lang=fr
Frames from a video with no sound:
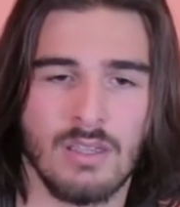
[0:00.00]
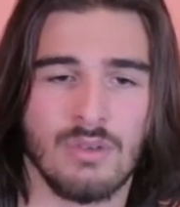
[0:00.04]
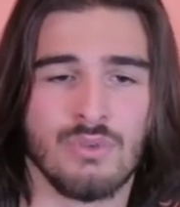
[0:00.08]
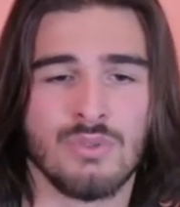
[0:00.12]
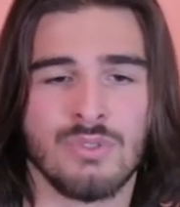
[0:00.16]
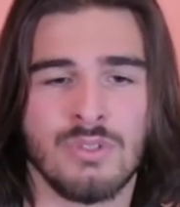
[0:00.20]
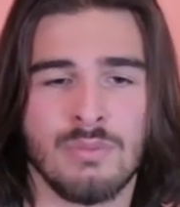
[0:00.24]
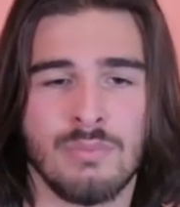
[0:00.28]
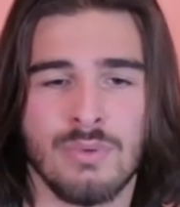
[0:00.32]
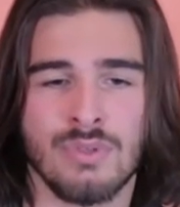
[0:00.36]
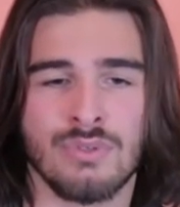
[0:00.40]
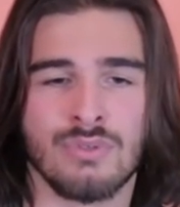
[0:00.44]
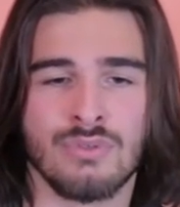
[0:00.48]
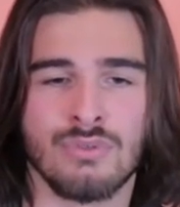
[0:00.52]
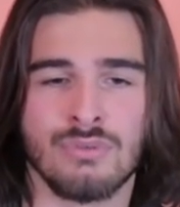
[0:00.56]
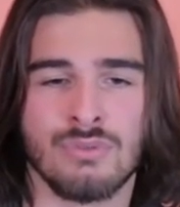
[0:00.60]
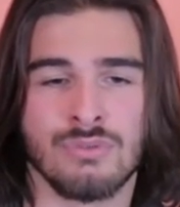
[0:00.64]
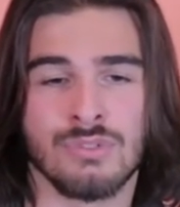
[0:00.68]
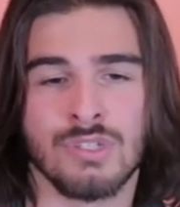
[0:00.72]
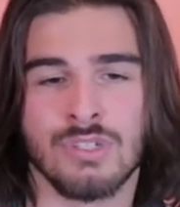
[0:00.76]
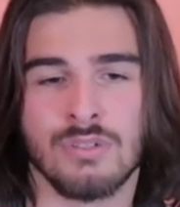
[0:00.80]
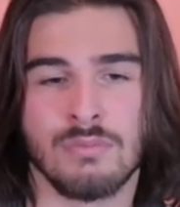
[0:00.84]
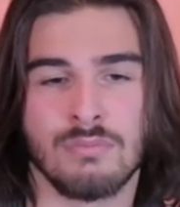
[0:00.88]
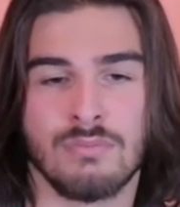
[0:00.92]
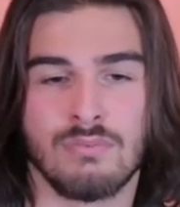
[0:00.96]
aussi parce
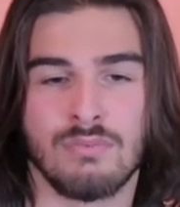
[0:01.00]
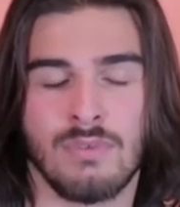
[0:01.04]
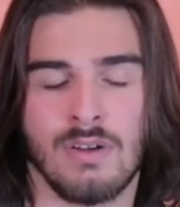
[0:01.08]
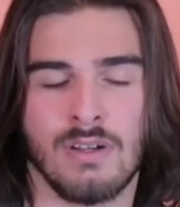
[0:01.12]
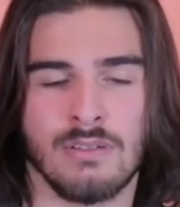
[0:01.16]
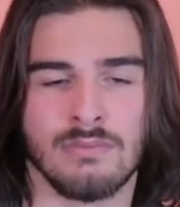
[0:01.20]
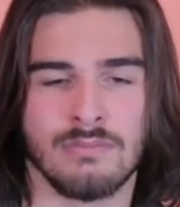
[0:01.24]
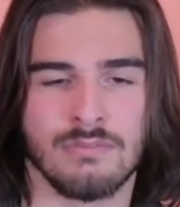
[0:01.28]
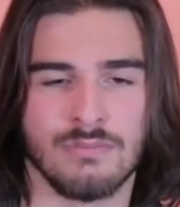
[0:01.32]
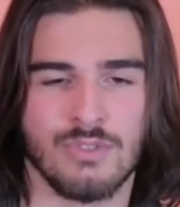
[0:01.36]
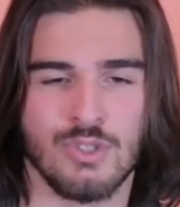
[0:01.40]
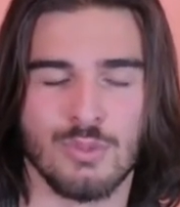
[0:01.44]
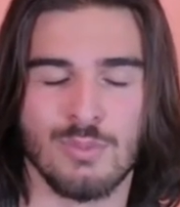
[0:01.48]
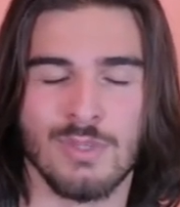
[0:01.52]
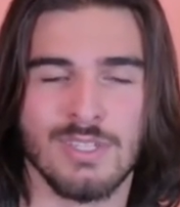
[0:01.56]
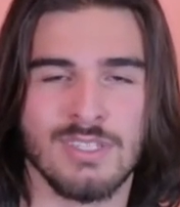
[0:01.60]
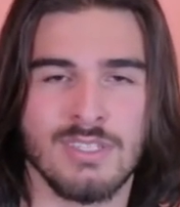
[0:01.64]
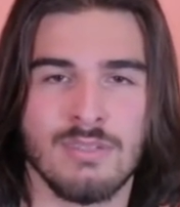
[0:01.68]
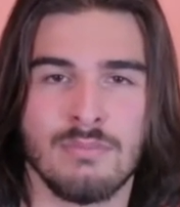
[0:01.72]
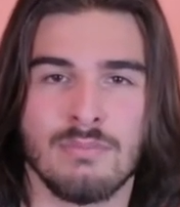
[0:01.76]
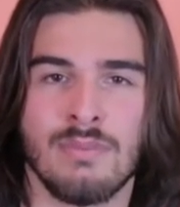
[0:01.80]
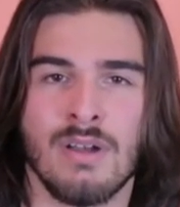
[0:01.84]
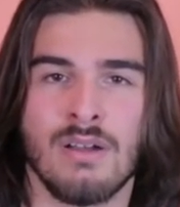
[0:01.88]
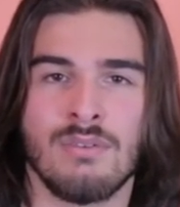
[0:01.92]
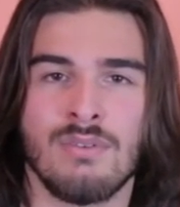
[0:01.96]
que j'ai, enfin, je
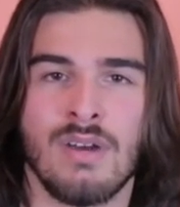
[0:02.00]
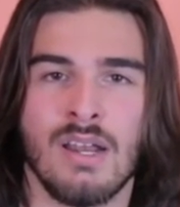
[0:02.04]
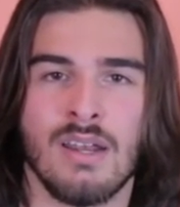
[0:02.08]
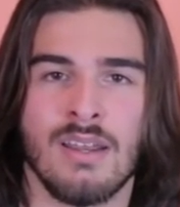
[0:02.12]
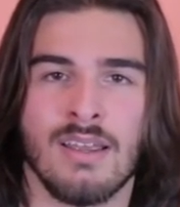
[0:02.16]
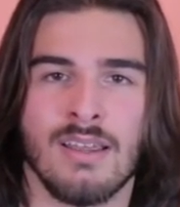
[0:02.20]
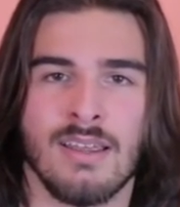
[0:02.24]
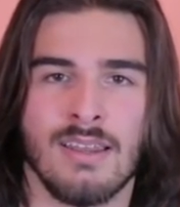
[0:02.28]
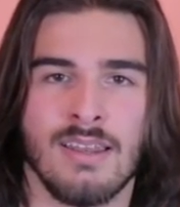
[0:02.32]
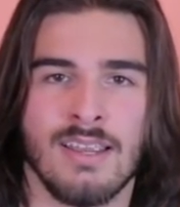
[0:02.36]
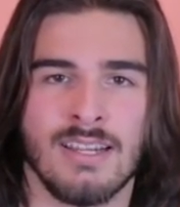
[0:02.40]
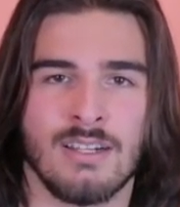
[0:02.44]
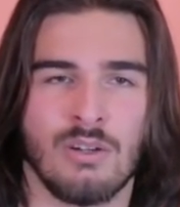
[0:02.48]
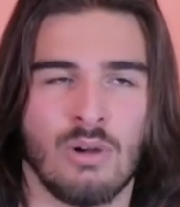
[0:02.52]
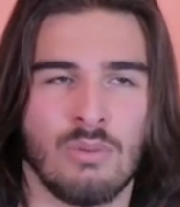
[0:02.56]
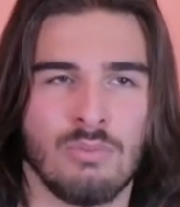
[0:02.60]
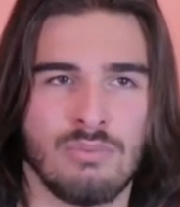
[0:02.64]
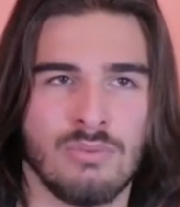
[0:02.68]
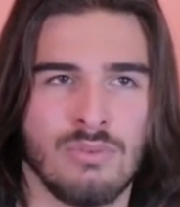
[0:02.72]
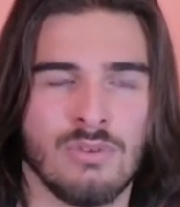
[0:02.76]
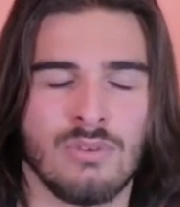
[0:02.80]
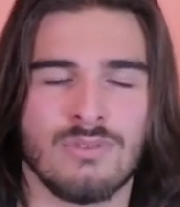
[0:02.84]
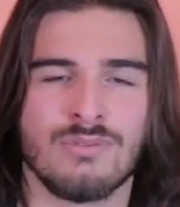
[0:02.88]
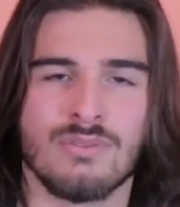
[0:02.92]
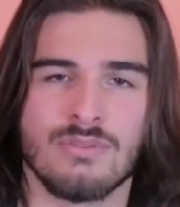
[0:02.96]
m'estime pas avoir la,
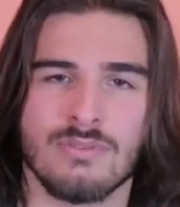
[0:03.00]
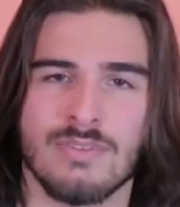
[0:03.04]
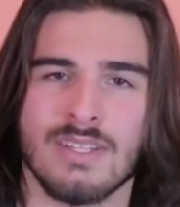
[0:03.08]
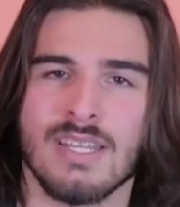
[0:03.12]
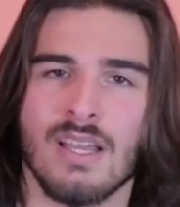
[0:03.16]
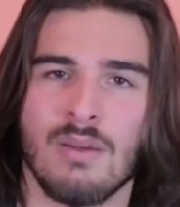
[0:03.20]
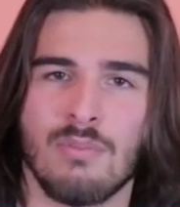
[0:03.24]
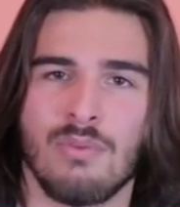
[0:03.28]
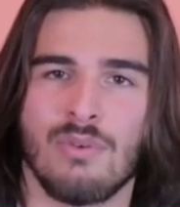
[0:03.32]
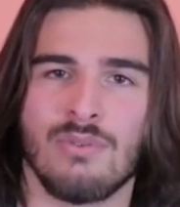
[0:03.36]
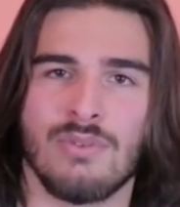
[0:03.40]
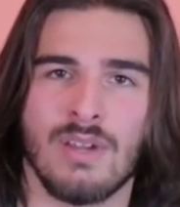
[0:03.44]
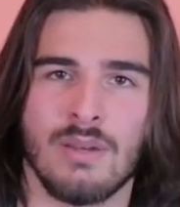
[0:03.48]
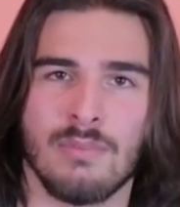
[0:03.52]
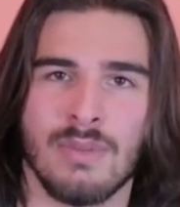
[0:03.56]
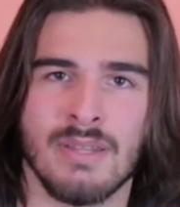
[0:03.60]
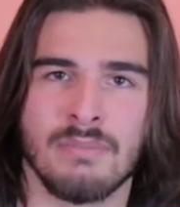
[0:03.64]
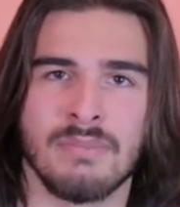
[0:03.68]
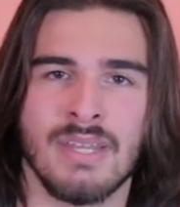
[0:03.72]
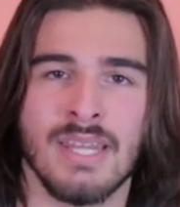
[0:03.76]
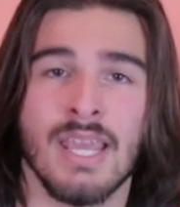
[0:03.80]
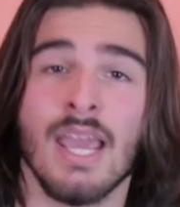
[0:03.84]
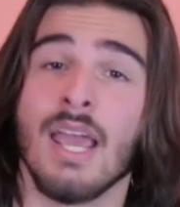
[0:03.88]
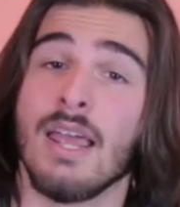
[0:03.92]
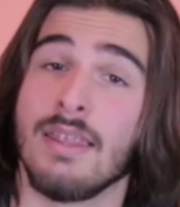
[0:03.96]
corpulence, on va dire, pour faire le
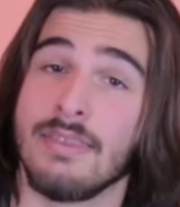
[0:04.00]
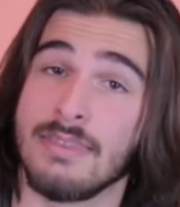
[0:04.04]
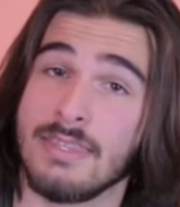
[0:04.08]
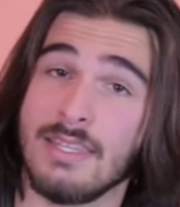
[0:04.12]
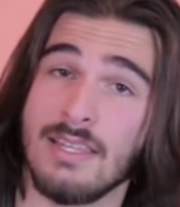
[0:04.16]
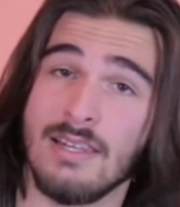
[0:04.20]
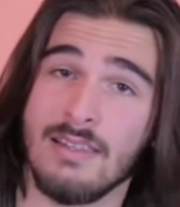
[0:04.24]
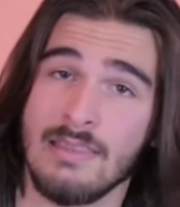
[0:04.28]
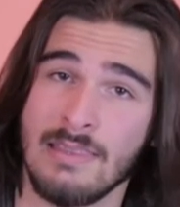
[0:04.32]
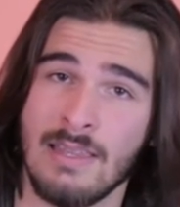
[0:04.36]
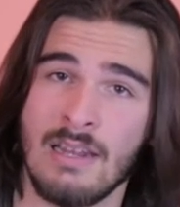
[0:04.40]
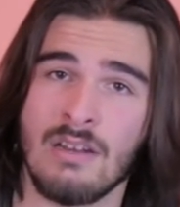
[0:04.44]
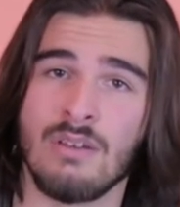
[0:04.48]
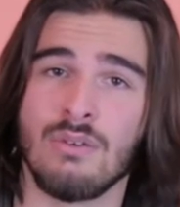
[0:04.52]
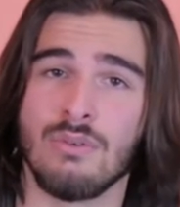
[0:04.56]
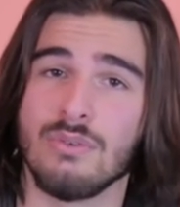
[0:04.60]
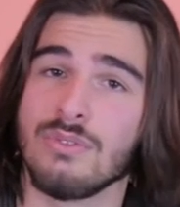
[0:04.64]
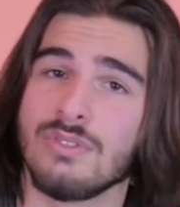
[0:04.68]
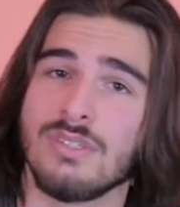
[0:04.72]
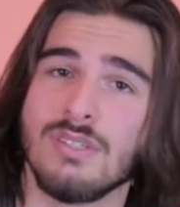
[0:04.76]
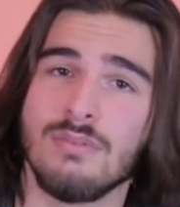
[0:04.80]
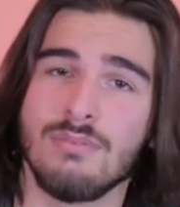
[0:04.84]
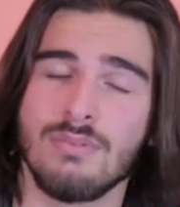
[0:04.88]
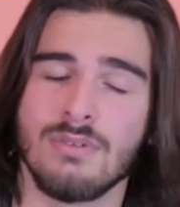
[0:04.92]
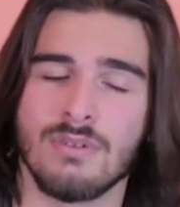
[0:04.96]
Batman, ni les talents
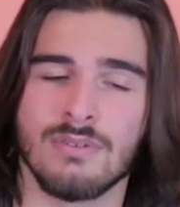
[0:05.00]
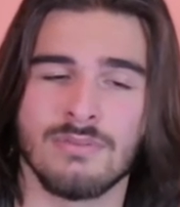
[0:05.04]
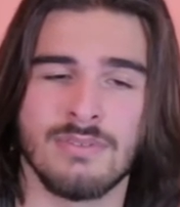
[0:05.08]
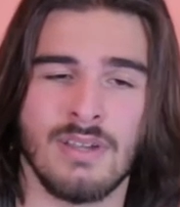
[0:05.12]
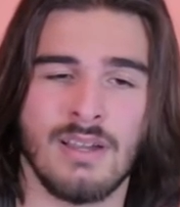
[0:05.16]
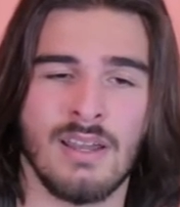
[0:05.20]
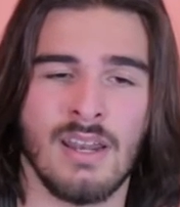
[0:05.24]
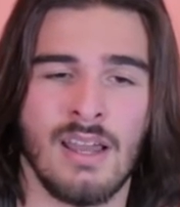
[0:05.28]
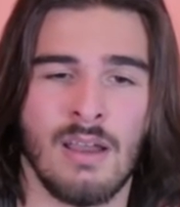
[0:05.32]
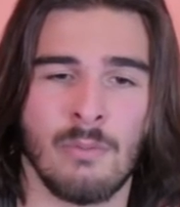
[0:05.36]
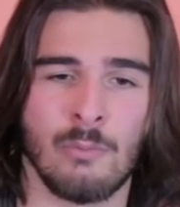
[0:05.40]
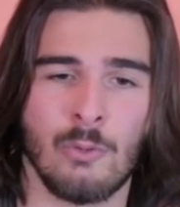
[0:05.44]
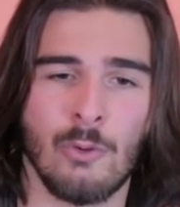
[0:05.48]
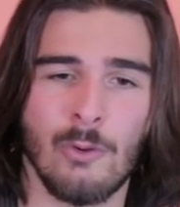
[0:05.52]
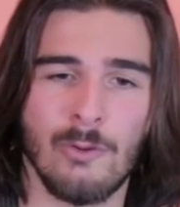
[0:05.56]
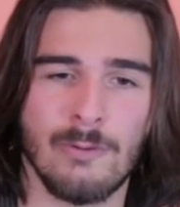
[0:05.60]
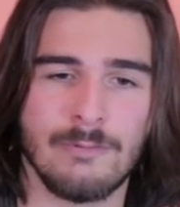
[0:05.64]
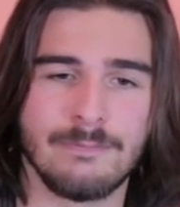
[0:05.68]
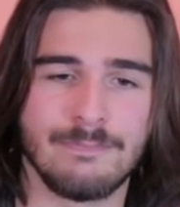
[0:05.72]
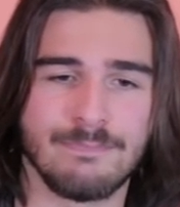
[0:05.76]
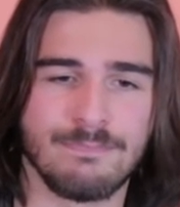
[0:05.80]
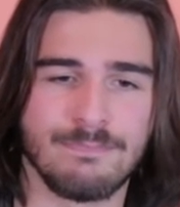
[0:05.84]
aussi pour faire l'armure.